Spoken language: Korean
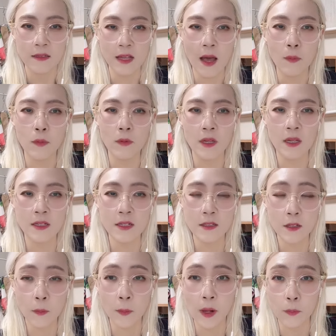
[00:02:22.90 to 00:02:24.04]
4분기
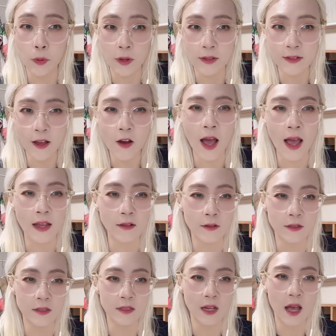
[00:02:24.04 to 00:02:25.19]
실적 발표에서
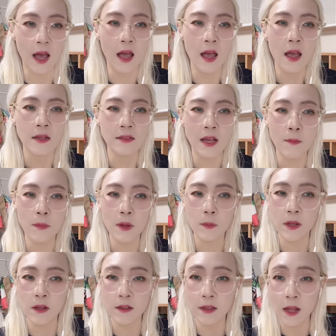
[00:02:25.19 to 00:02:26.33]
가이던스가
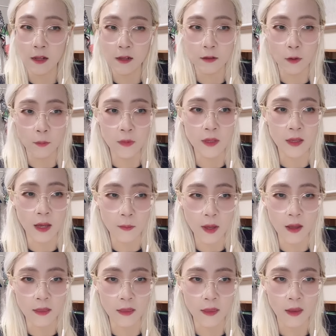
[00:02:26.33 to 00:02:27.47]
300밀리언 달러를
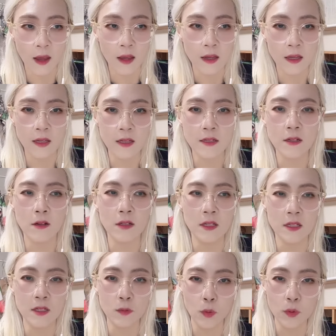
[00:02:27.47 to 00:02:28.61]
넘는다면
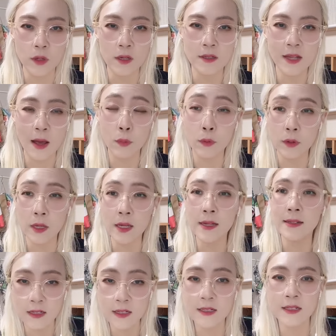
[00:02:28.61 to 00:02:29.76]
2025년 4분기
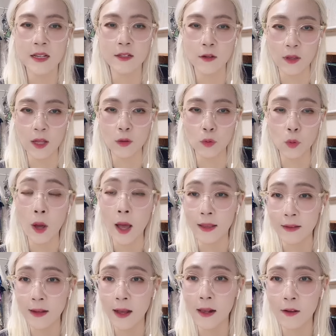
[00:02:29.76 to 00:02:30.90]
흑자 전환도
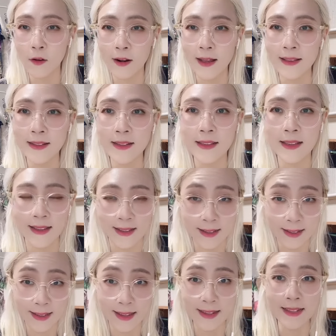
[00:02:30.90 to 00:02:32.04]
가능할 거라는
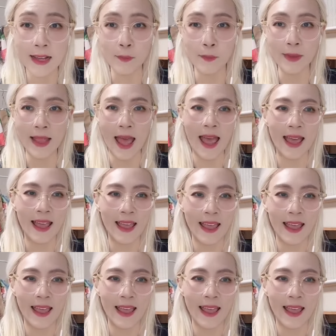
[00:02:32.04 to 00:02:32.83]
예상입니다.